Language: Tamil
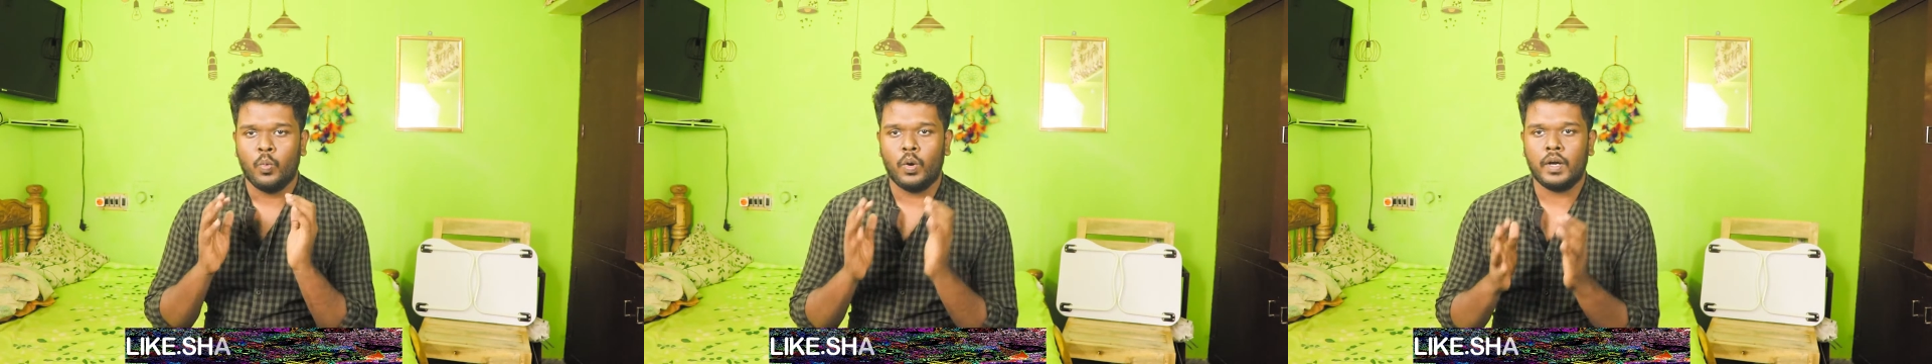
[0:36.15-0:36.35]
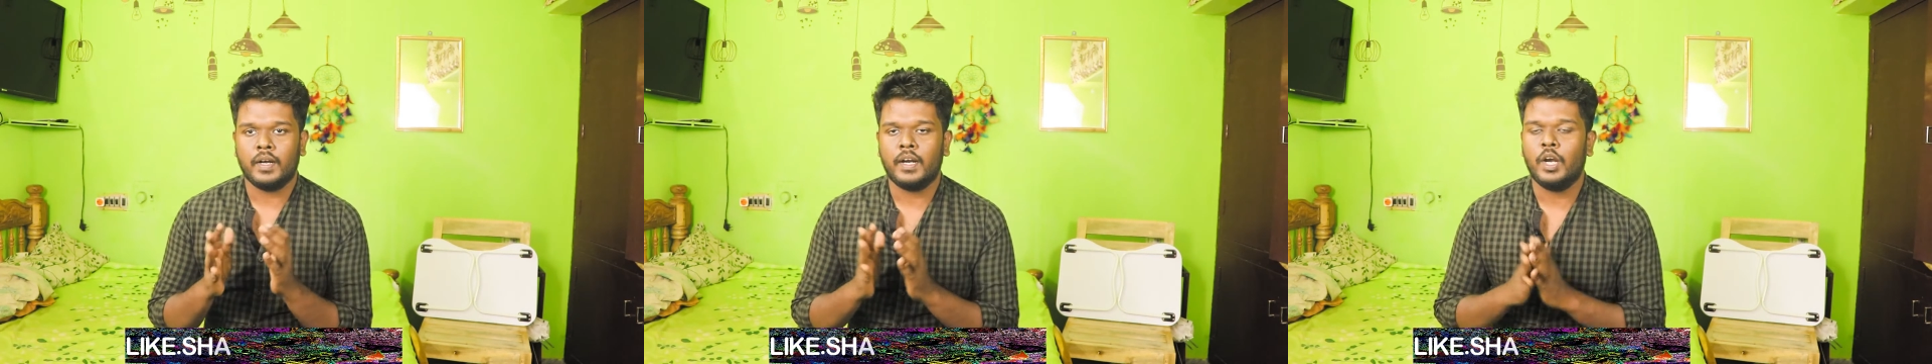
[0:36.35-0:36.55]

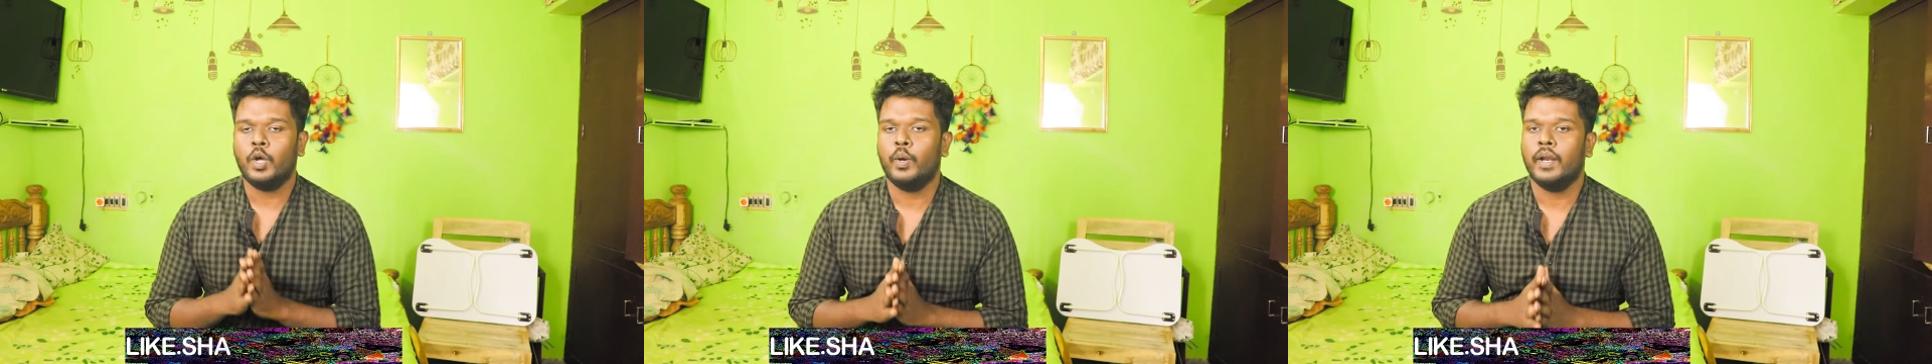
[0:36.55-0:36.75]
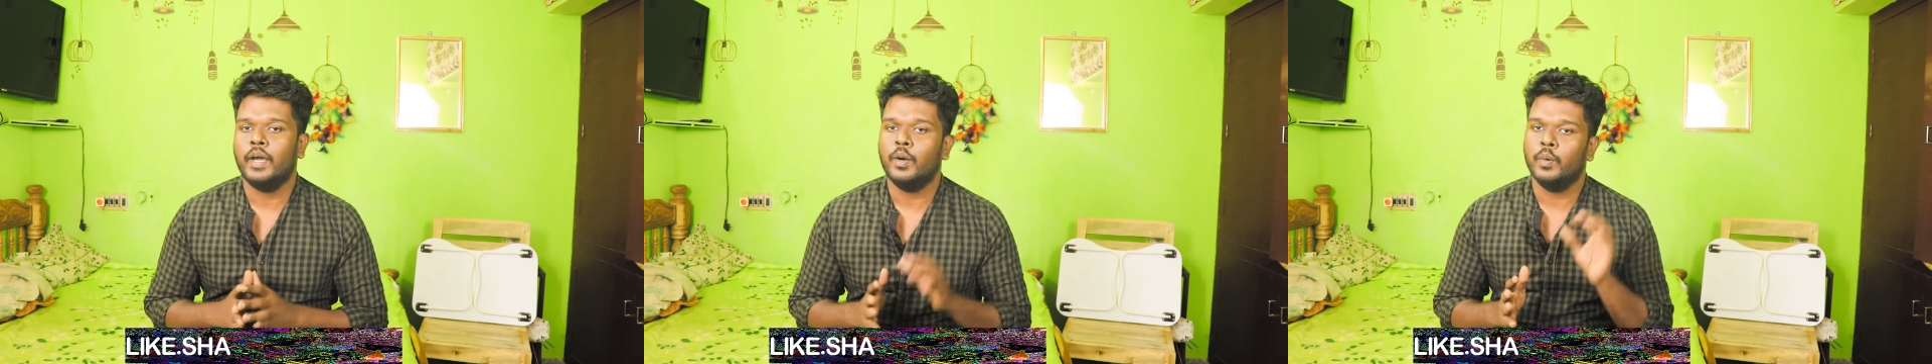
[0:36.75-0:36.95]

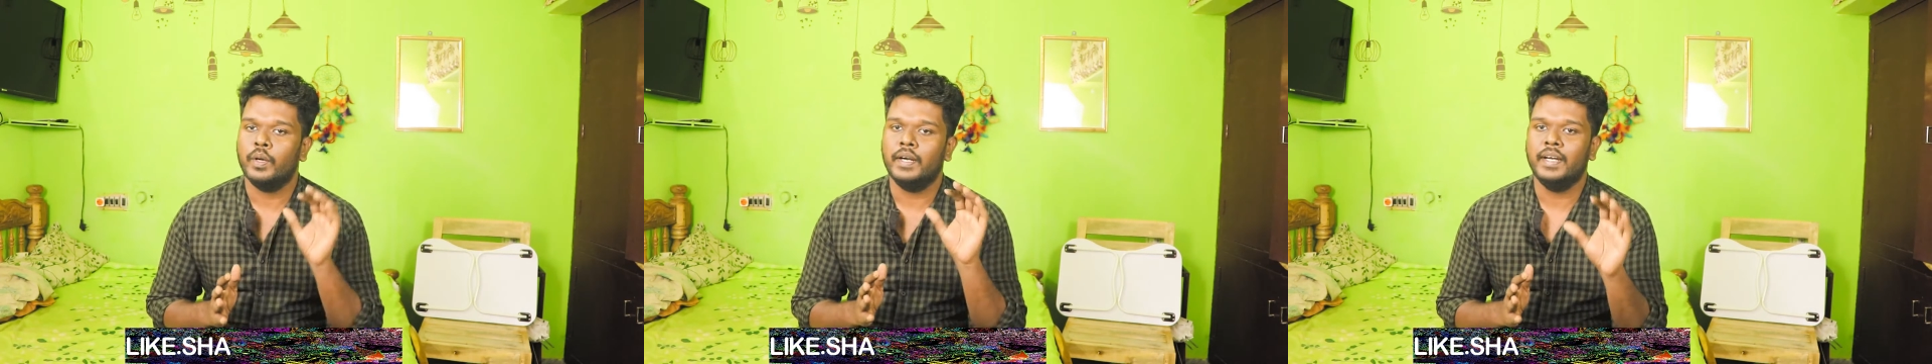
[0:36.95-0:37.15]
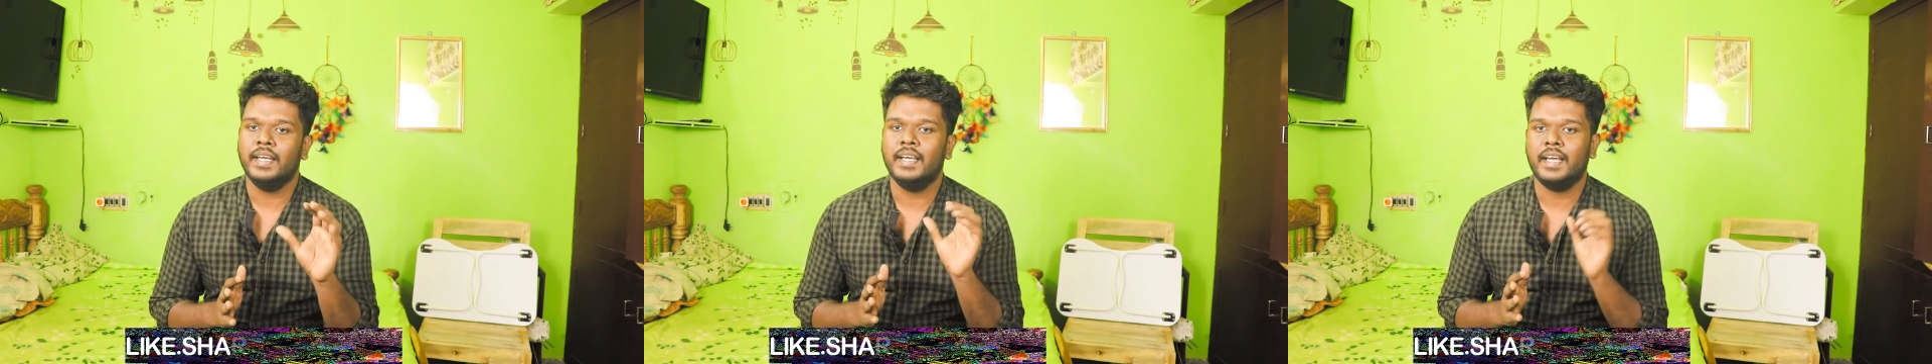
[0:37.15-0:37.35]
உங்களோட
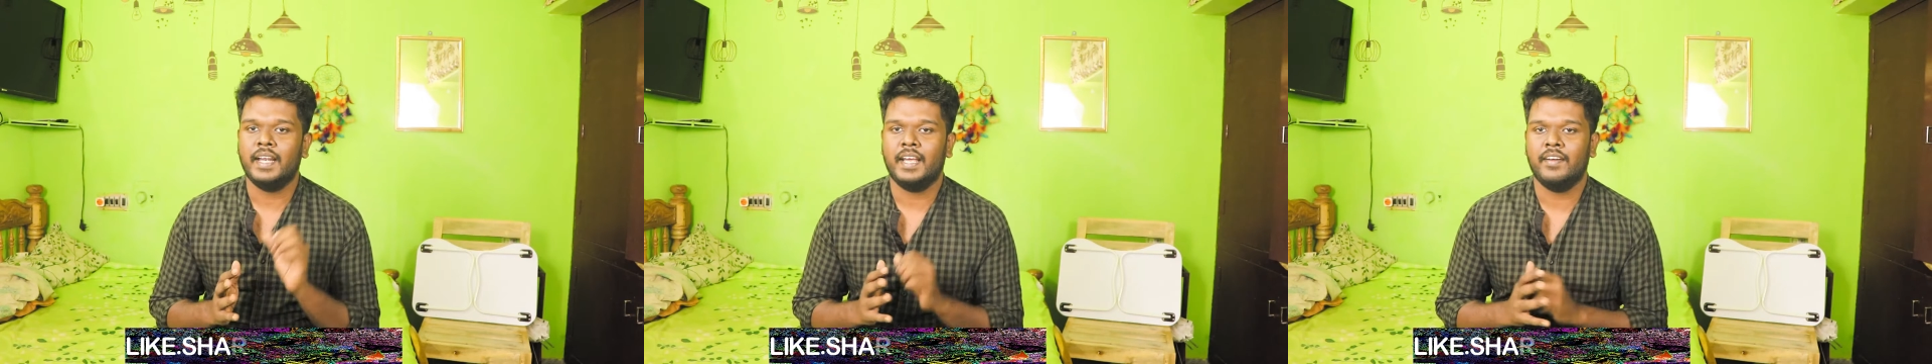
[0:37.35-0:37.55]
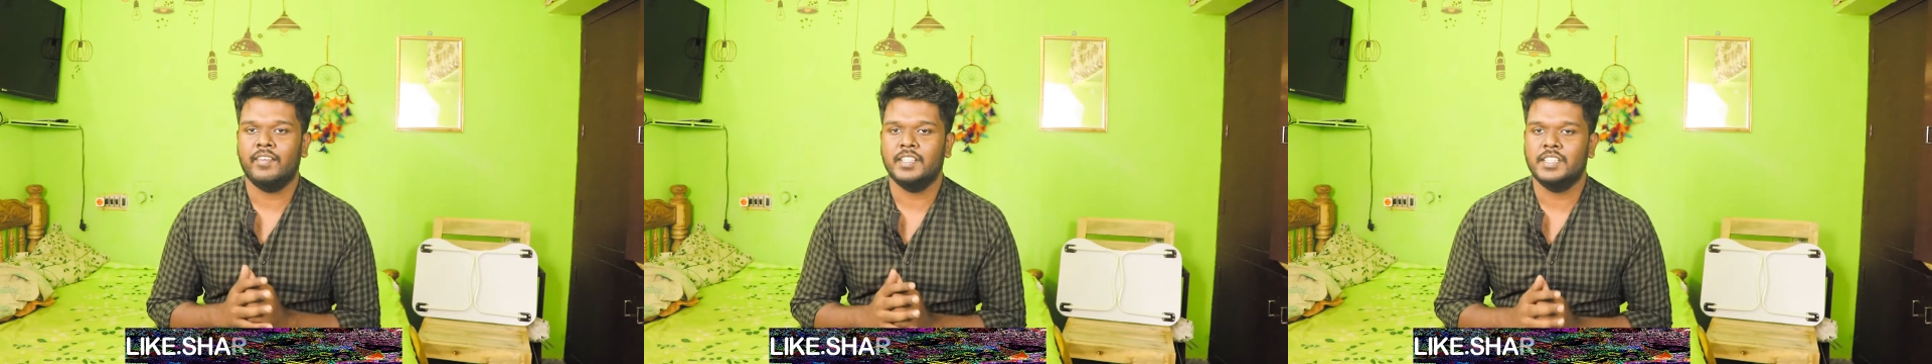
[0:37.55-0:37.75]
ஒரு
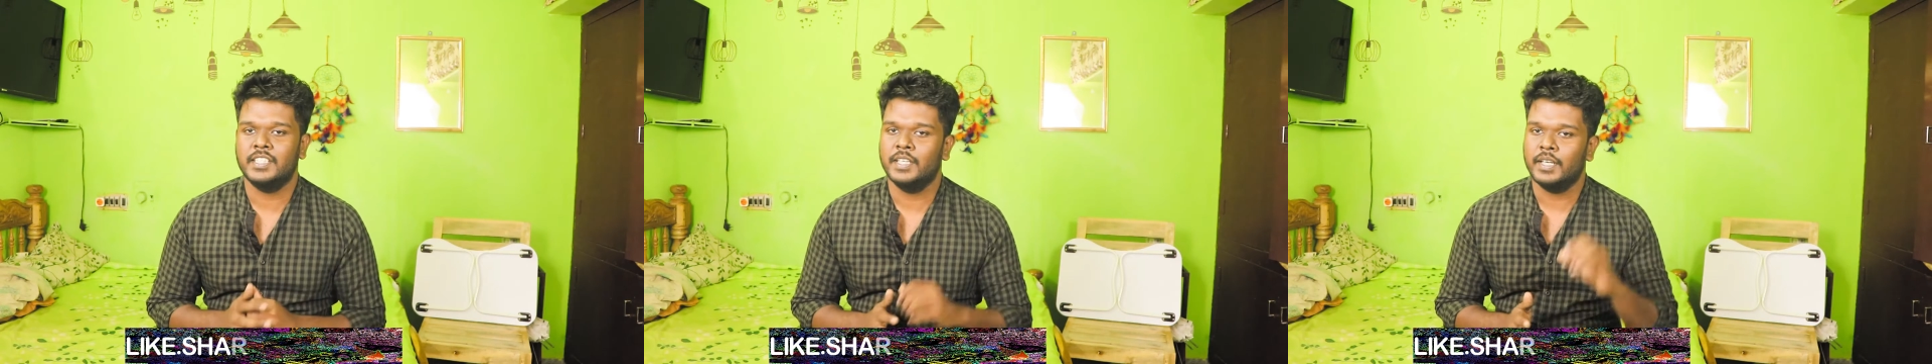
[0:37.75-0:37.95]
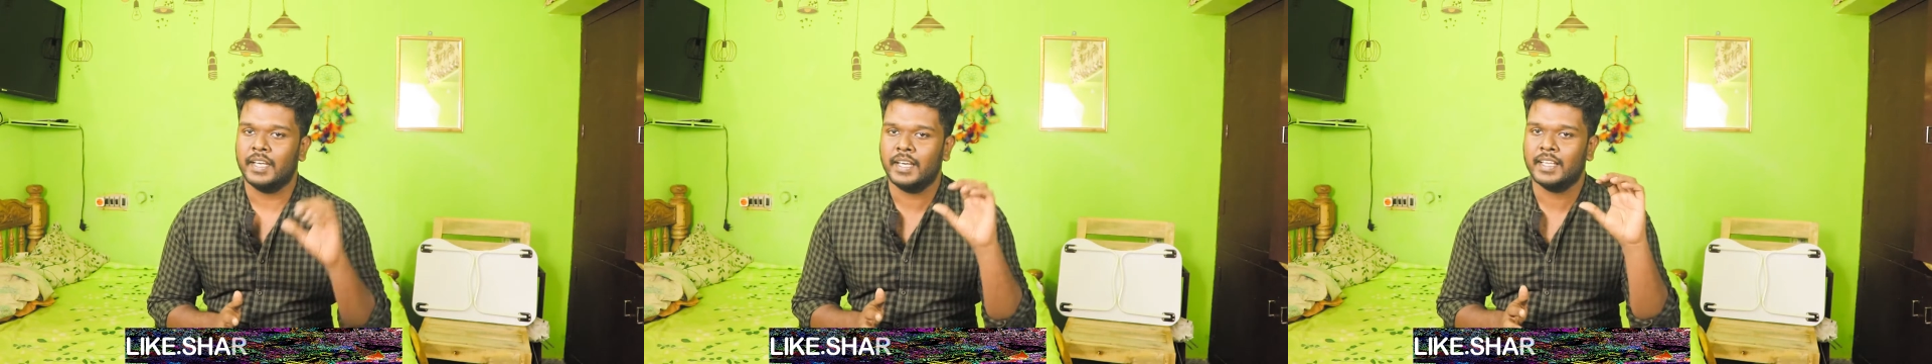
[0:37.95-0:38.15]
டிஎன்ஏ வச்சு